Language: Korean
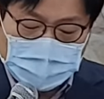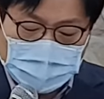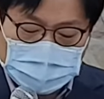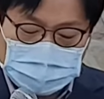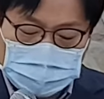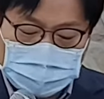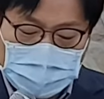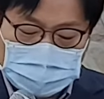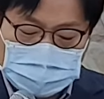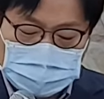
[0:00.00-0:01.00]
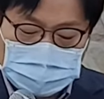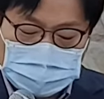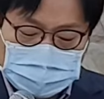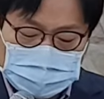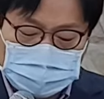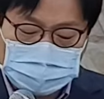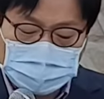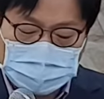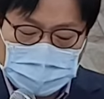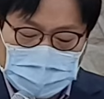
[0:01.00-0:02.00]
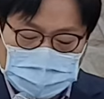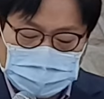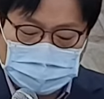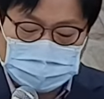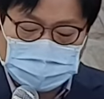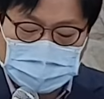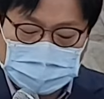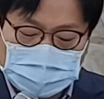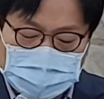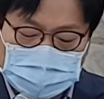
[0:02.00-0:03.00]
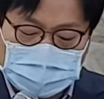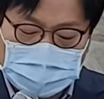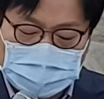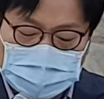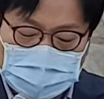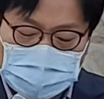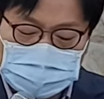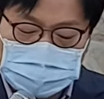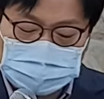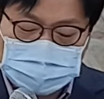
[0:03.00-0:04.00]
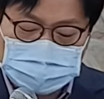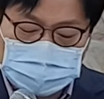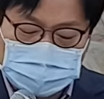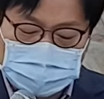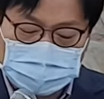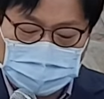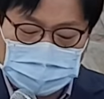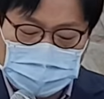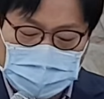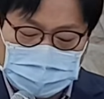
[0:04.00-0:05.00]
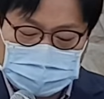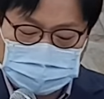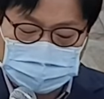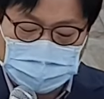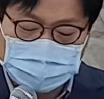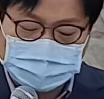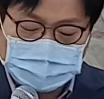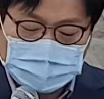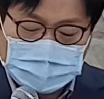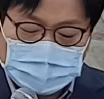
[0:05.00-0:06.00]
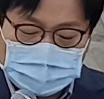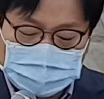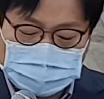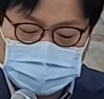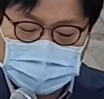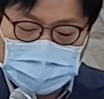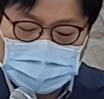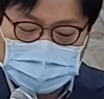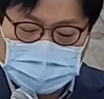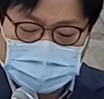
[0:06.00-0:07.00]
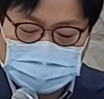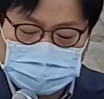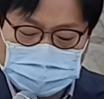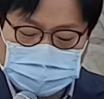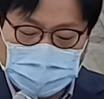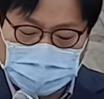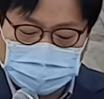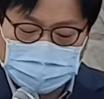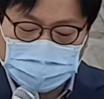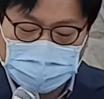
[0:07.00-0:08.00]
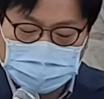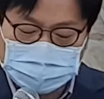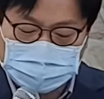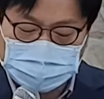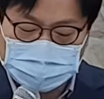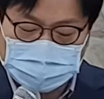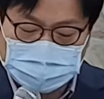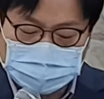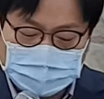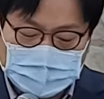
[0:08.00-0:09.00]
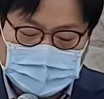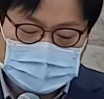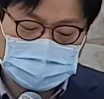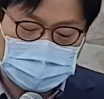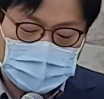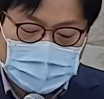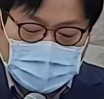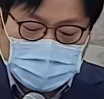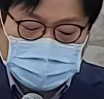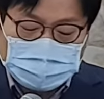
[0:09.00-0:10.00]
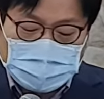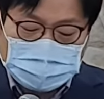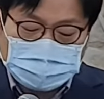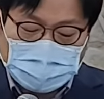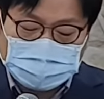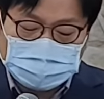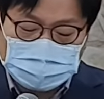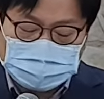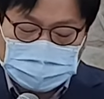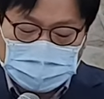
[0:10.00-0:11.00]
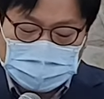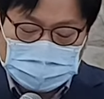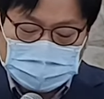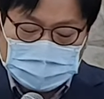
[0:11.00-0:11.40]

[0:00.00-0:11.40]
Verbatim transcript: 애굽 왕 누고가 유브라데 강가에 갈그미스를 치러 올라왔으므로 요시아가 나가서 방비하였더니 자 애굽 왕 바로 누구입니다.